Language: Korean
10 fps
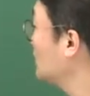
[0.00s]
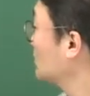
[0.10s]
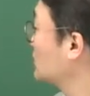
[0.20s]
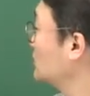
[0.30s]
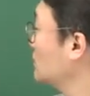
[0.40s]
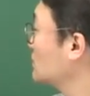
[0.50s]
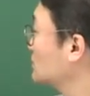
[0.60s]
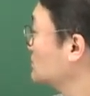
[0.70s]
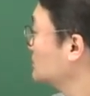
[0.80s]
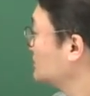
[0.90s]
어,
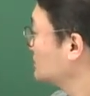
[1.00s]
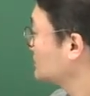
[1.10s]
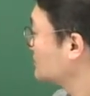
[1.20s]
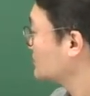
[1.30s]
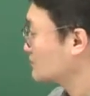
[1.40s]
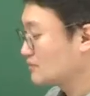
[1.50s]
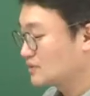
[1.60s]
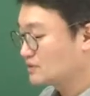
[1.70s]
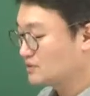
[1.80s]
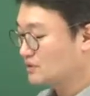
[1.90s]
기억.
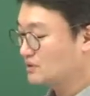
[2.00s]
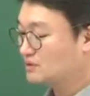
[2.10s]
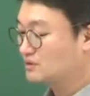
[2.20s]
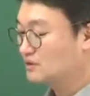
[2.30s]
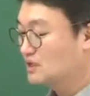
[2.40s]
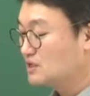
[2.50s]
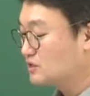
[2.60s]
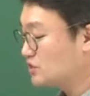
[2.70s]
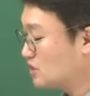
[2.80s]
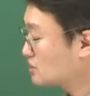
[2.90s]
기억.
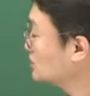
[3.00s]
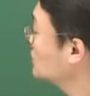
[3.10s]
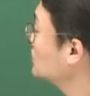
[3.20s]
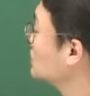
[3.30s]
기억은